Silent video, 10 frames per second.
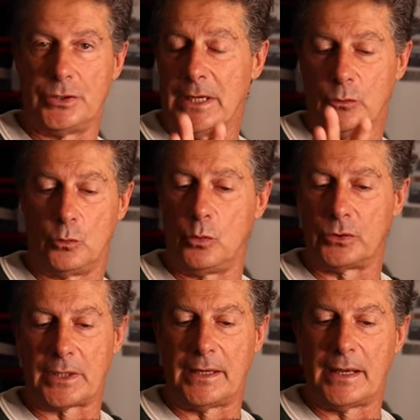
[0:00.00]
dando due o
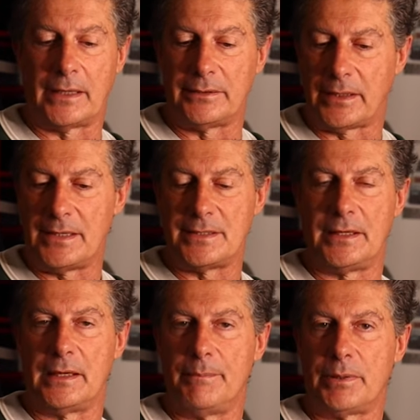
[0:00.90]
tre
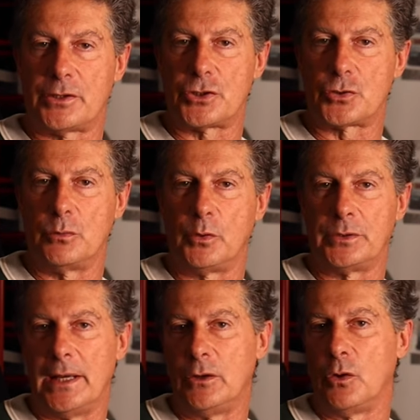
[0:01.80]
caratteristiche per ciascun
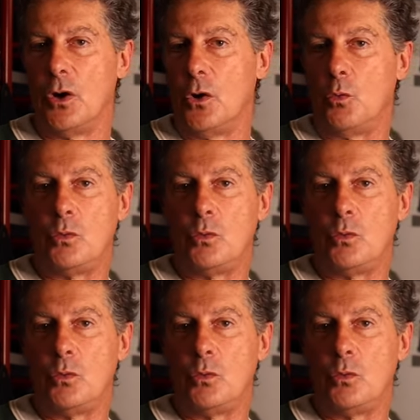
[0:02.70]
modello,